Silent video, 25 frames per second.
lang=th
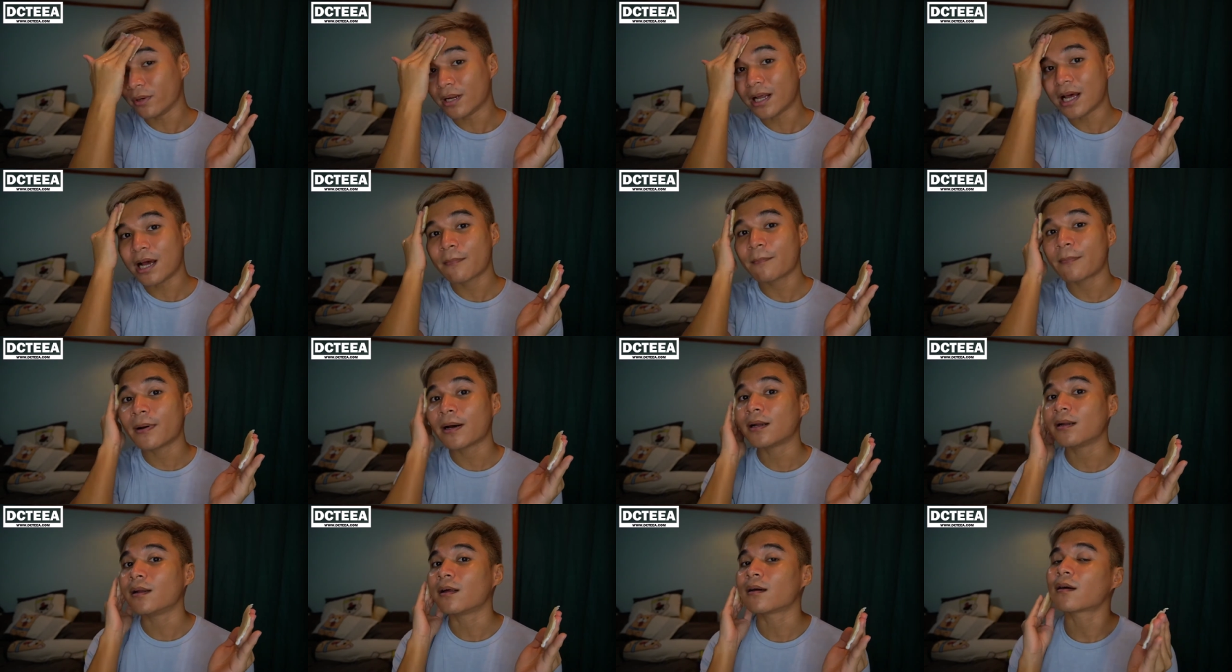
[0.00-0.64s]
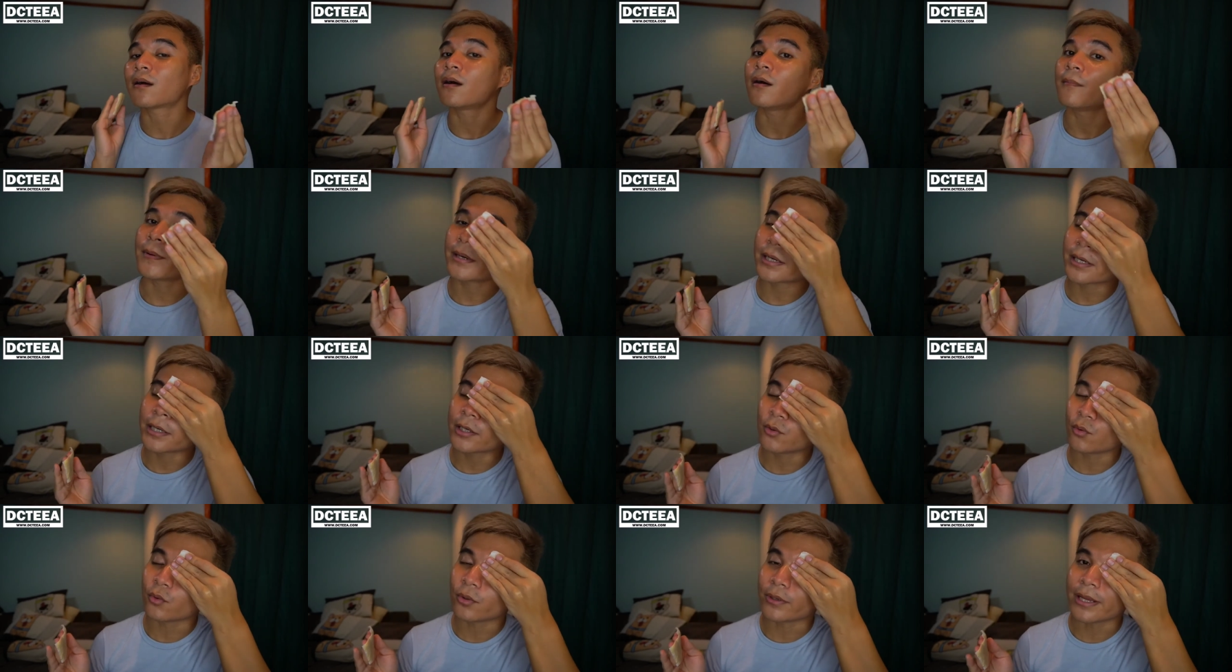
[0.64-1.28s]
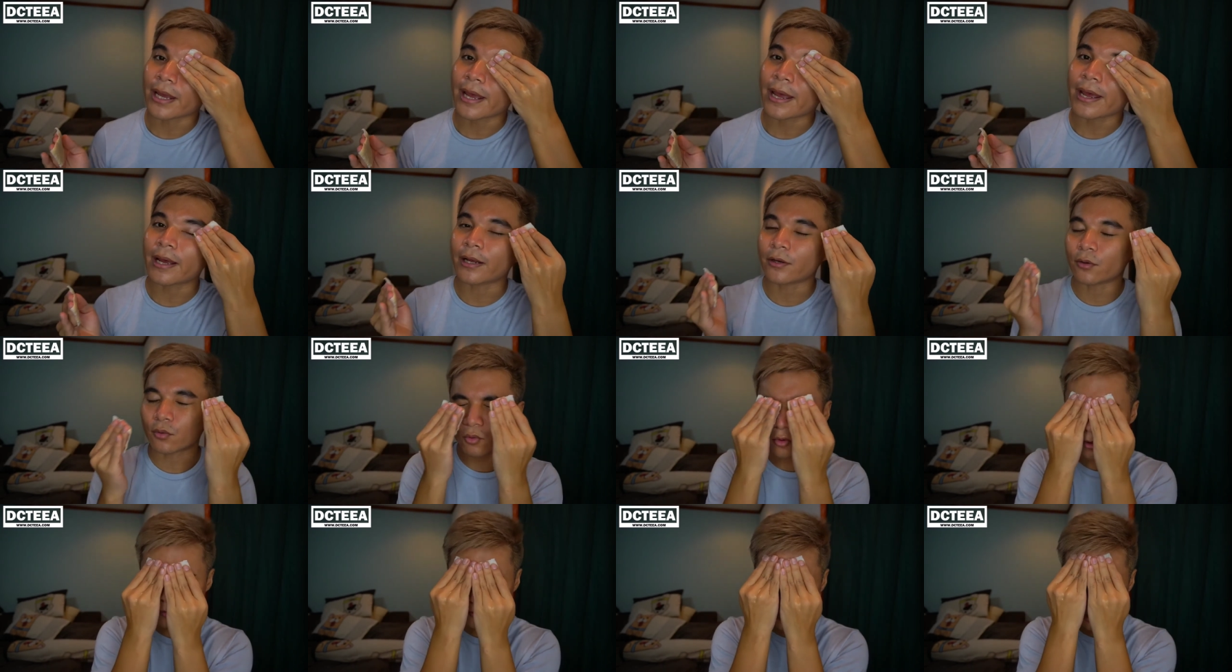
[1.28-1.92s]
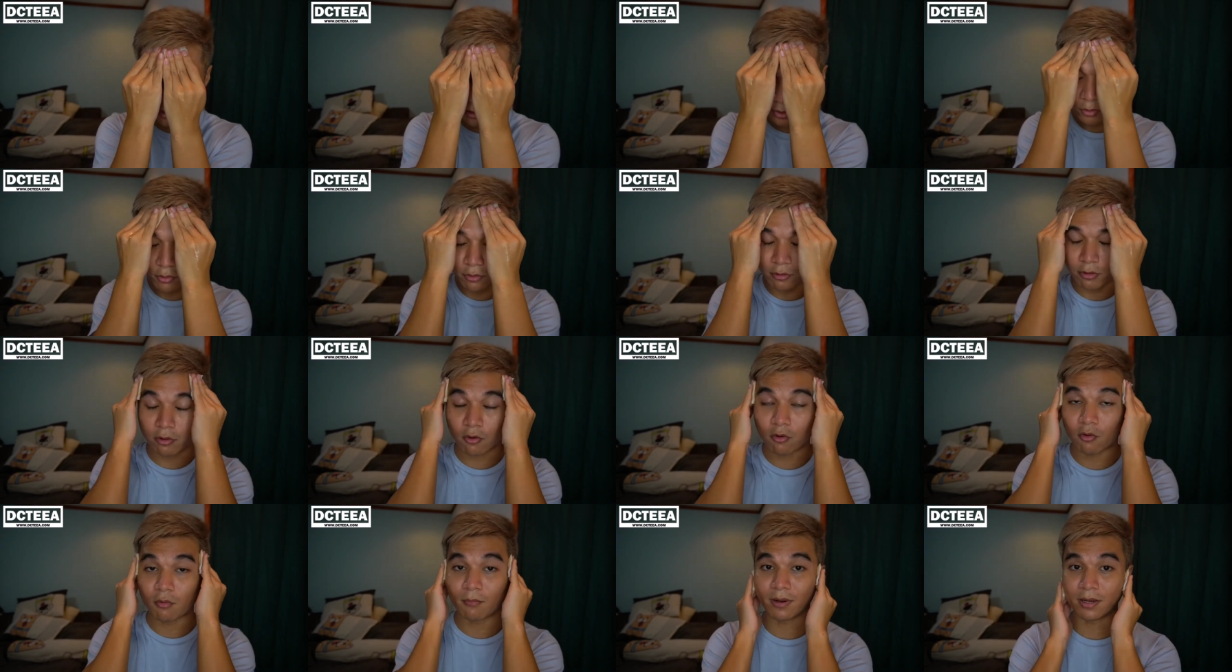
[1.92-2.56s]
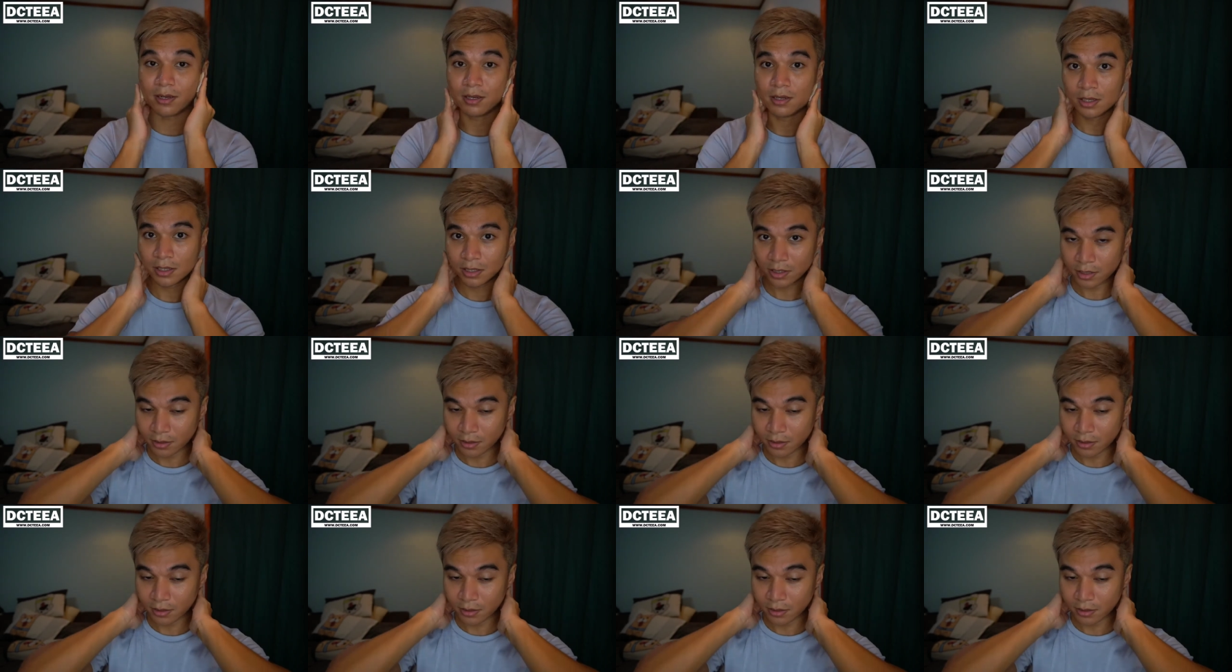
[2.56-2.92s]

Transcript: วหน้ามันแล้วก็ไม่ได้ดูแย่ทุกคนไม่ได้ดูโทรมอ่ะ